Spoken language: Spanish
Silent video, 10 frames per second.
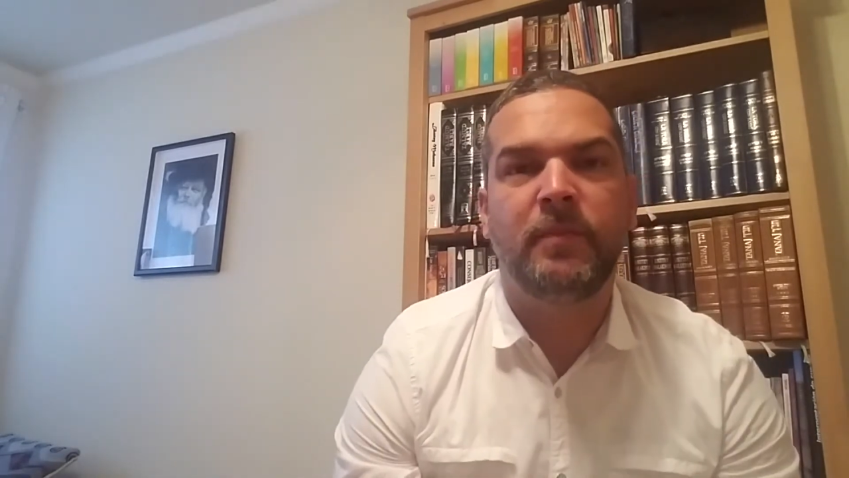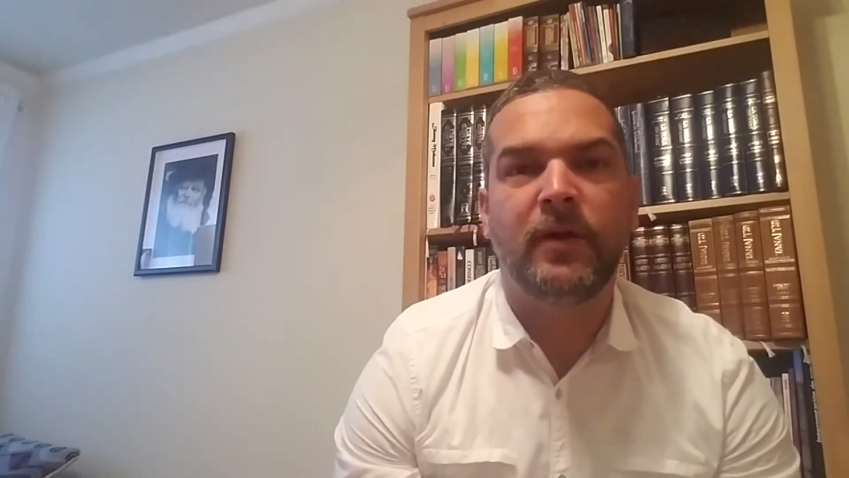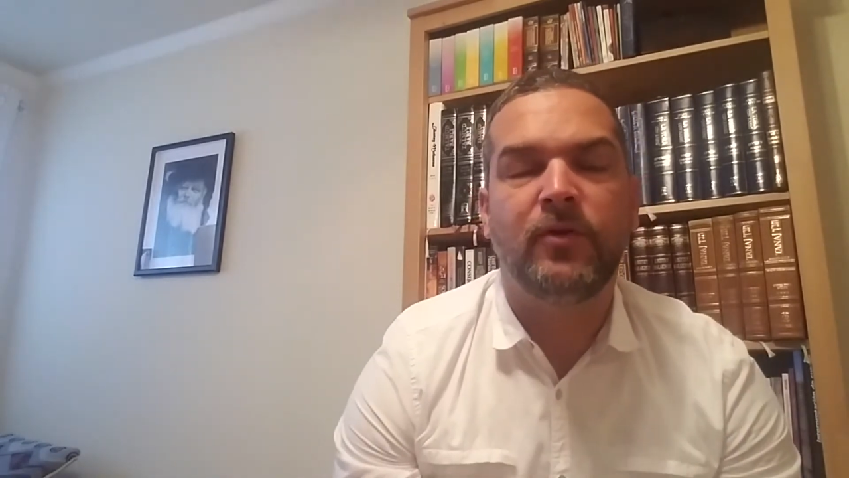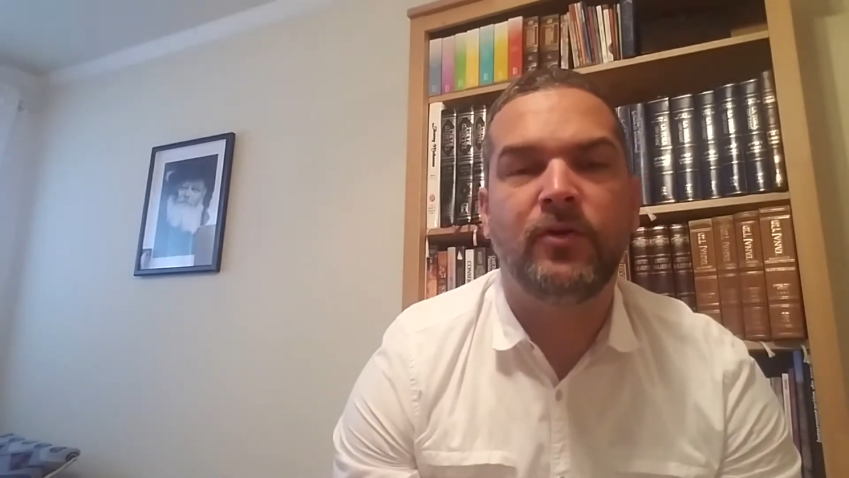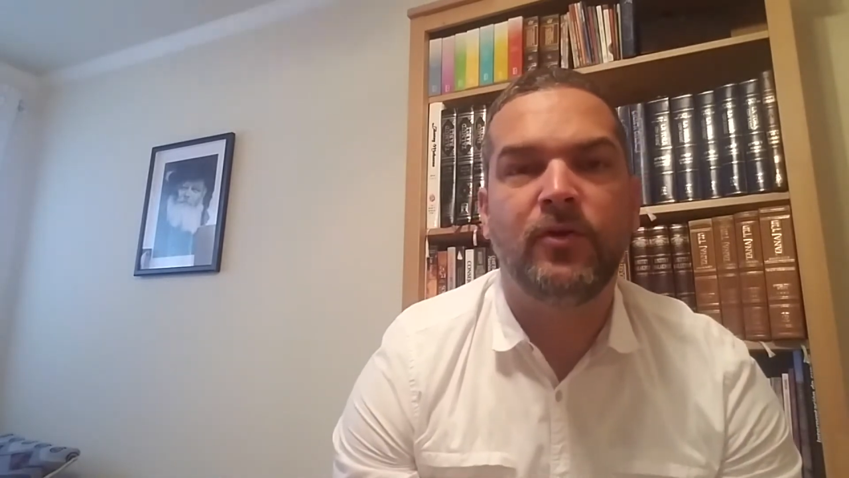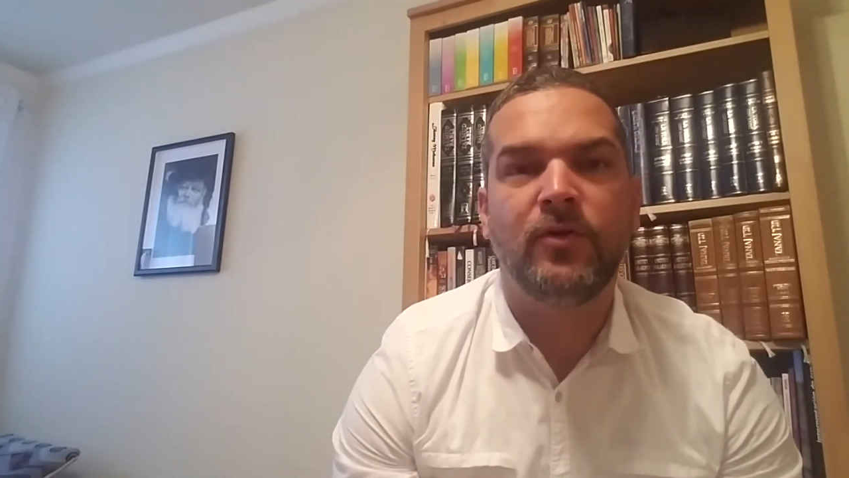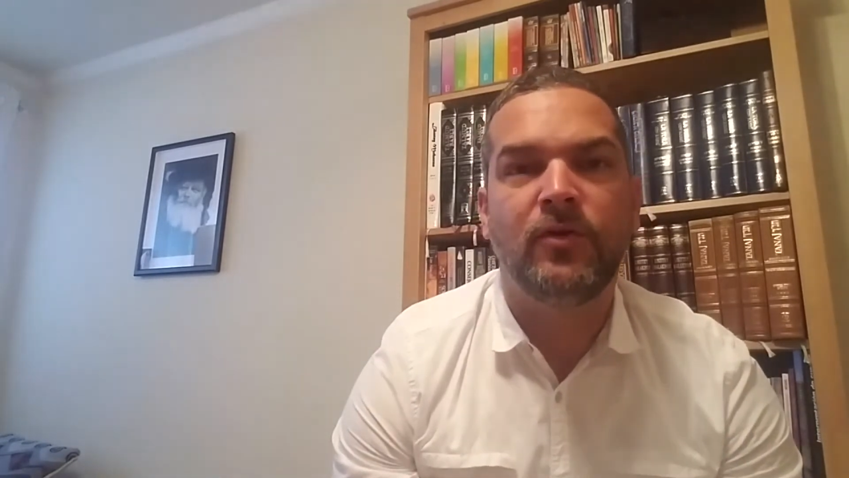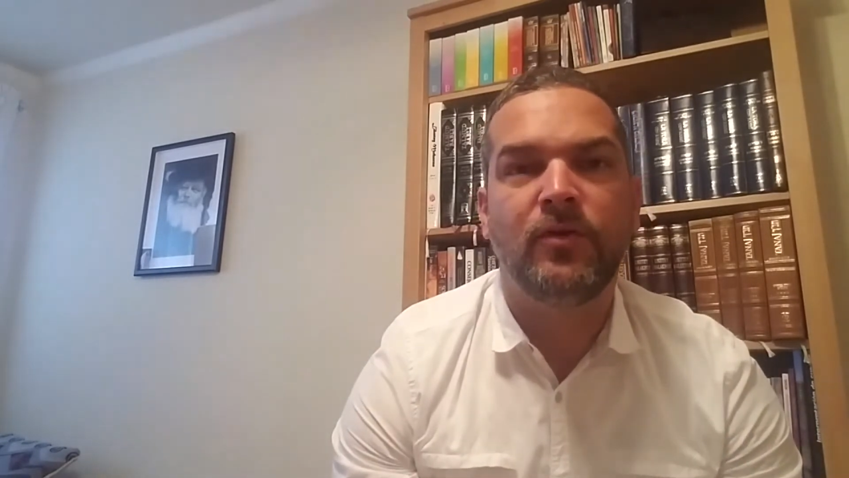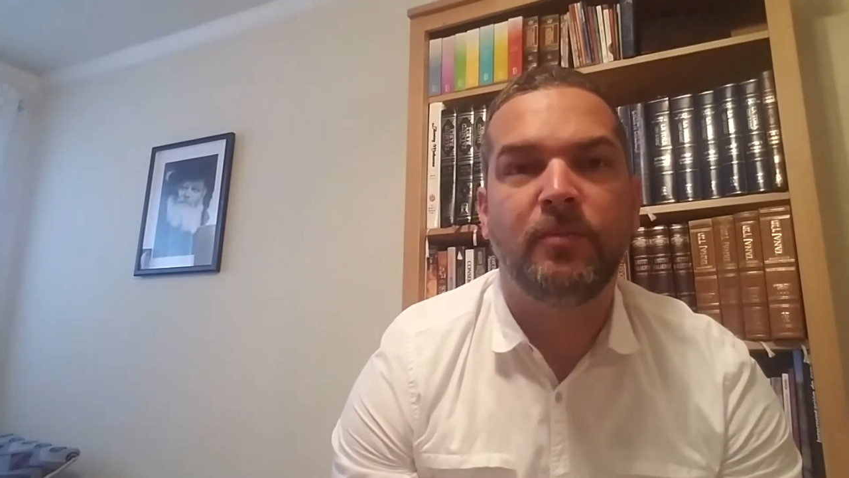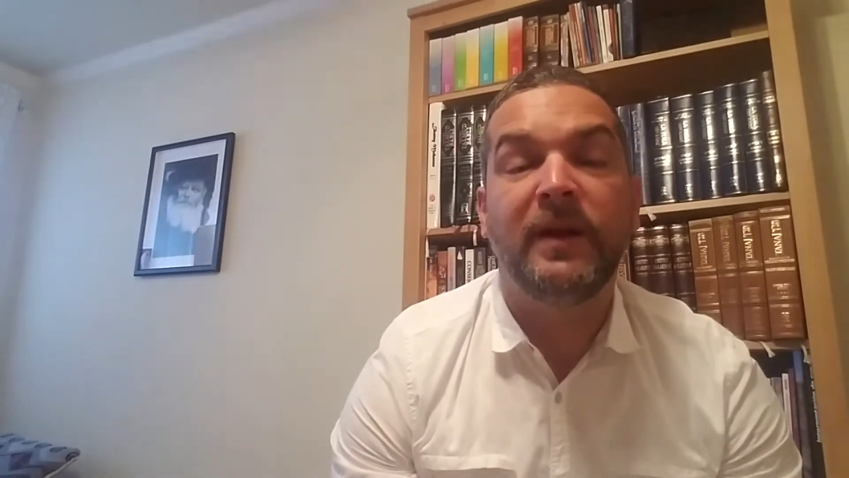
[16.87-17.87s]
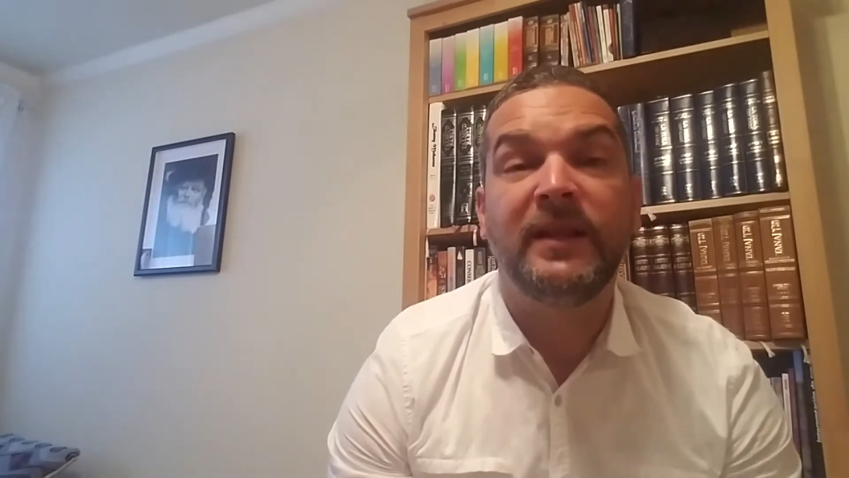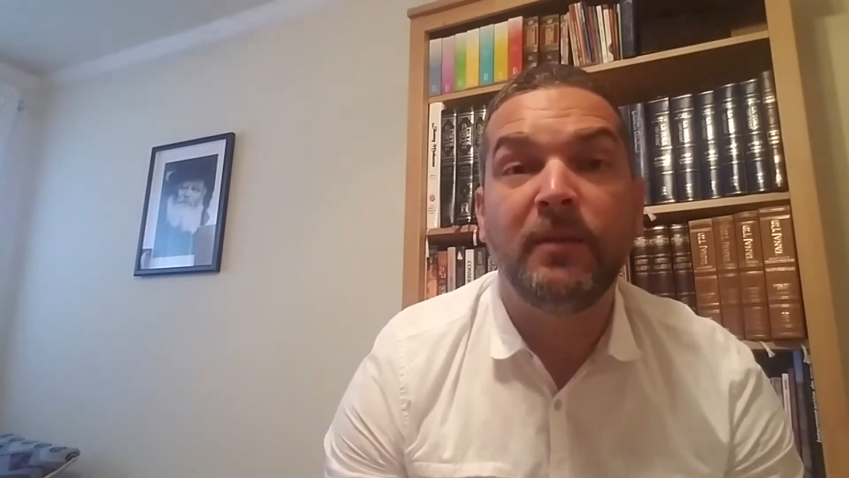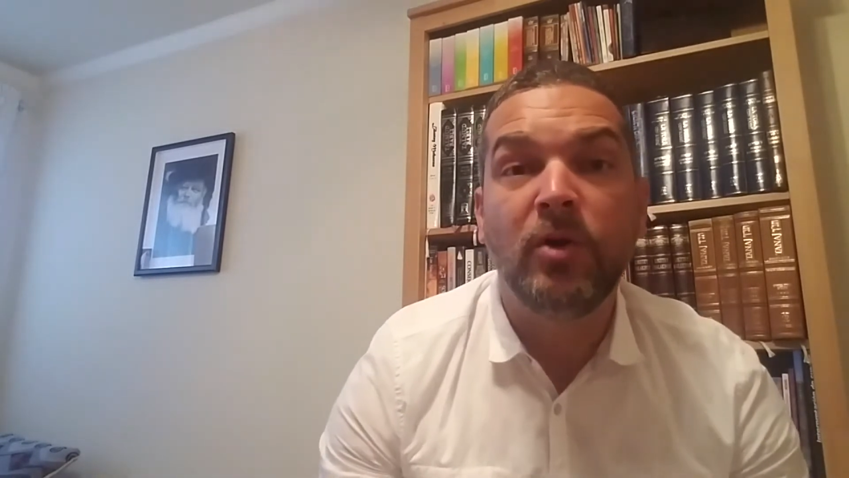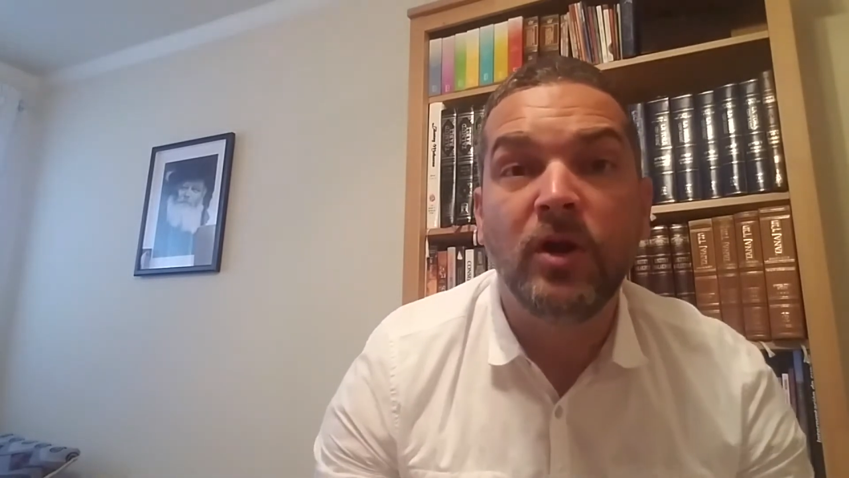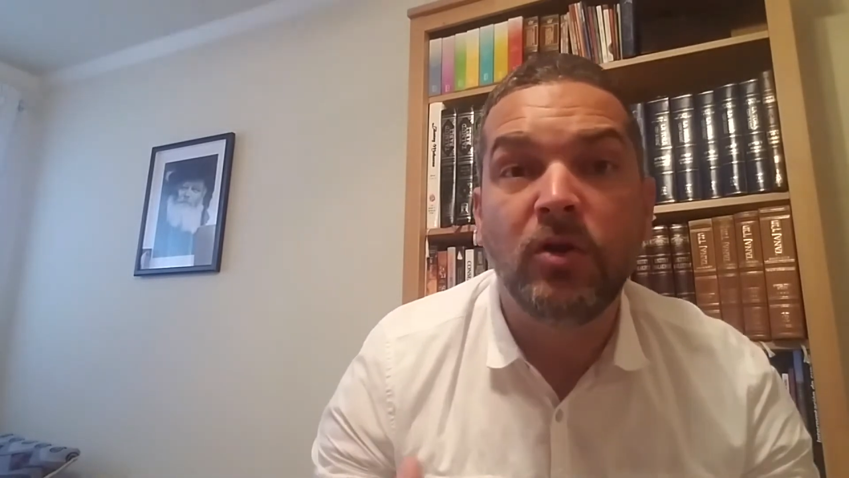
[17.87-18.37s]
pero no
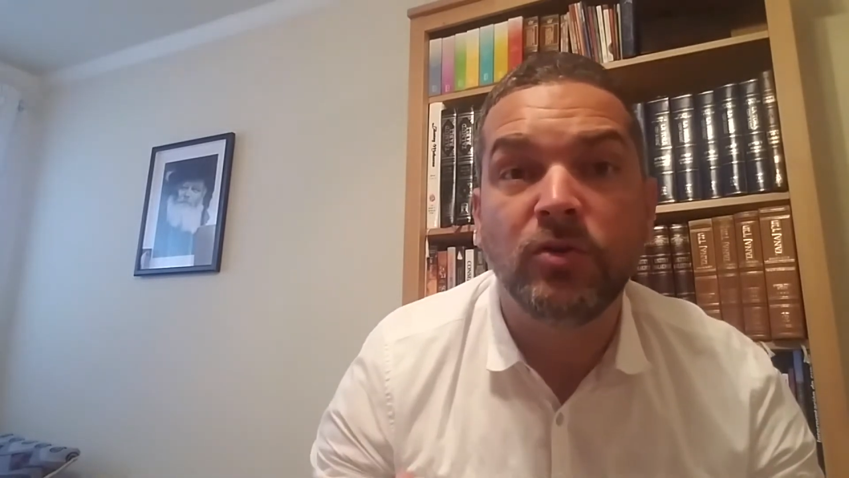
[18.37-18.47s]
perdemos el